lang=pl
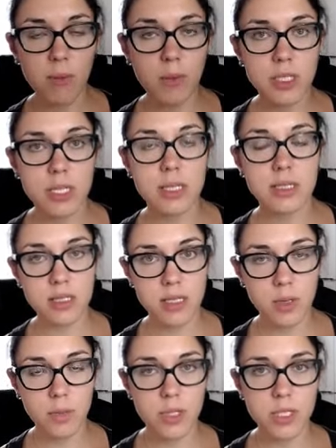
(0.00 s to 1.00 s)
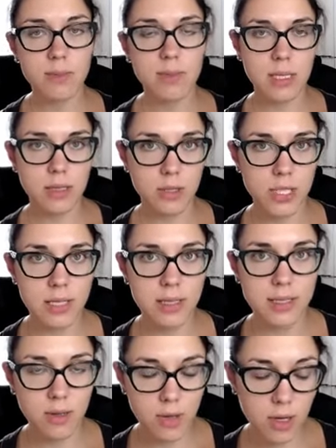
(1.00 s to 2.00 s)
i pomyśleć, co zrobić, żeby ten dosiad
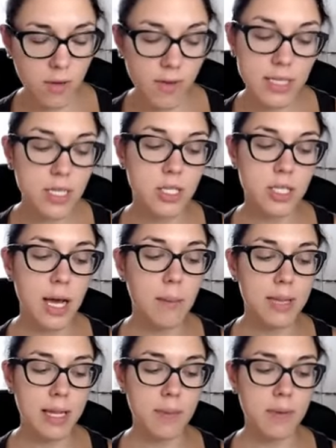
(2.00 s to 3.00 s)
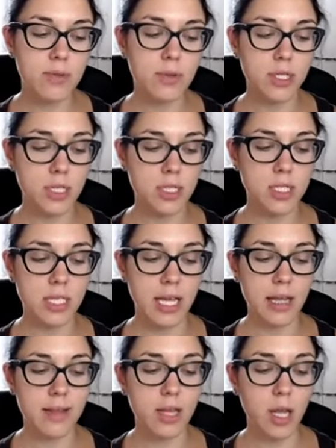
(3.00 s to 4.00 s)
skorygować i czy aby na pewno siedzi
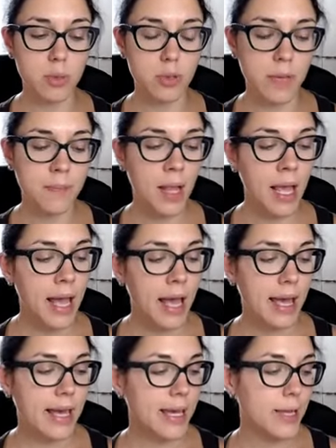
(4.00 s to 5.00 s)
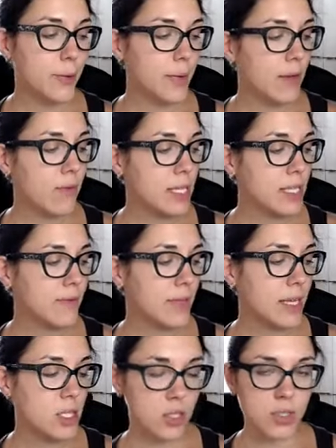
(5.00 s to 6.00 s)
się dobrze. E, I tutaj właśnie w
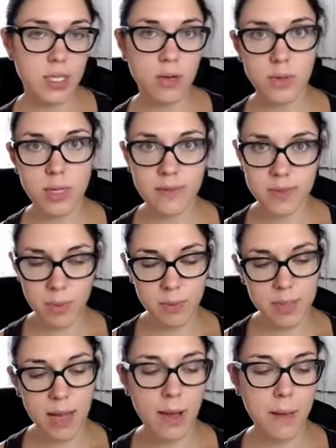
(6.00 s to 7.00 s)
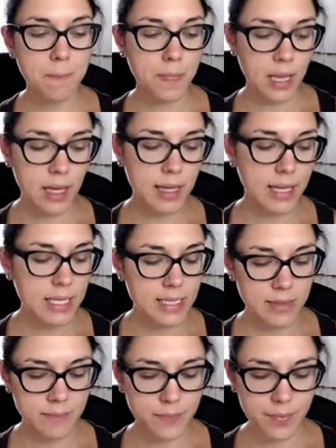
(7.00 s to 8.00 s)
tej książce, o której wspomniałam, e,
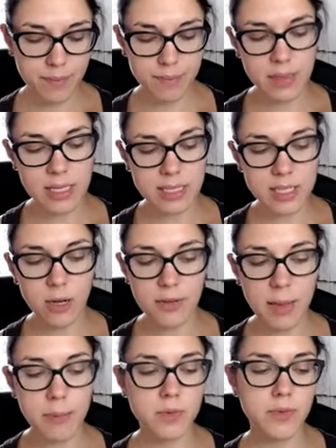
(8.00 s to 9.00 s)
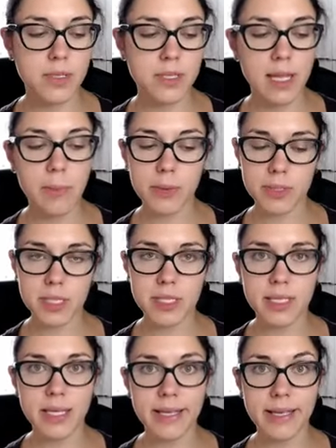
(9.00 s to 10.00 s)
jest mm, strona poświęcona
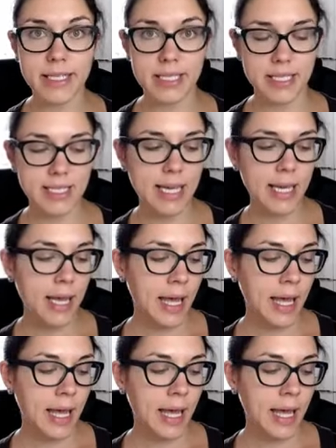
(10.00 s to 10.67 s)
pozycji jeźdźca